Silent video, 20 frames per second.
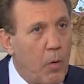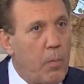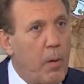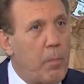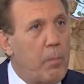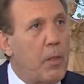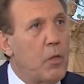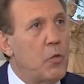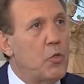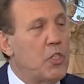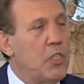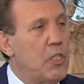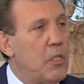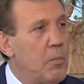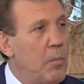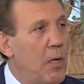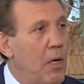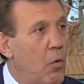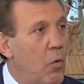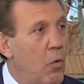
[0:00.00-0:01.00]
мог бы
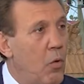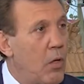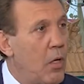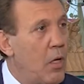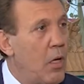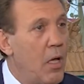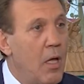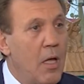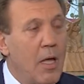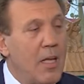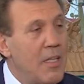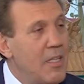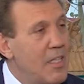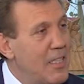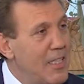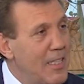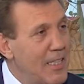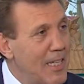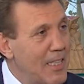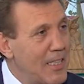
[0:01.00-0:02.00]
получить миллионы. И
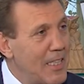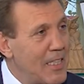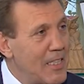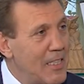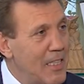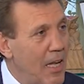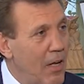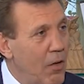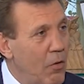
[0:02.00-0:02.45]
одесситы это